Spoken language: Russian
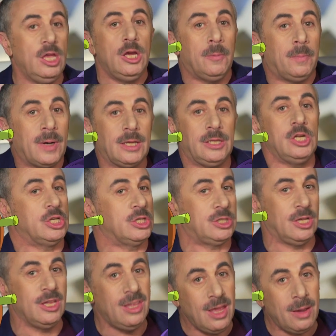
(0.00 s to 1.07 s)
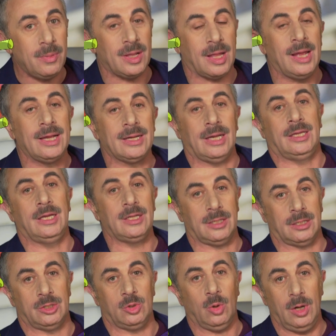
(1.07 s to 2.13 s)
И их практически не было
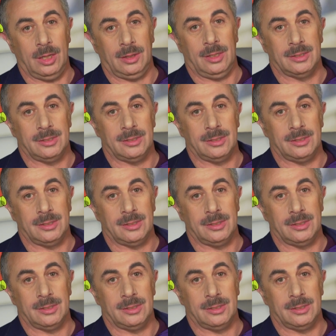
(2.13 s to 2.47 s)
каких-то сто лет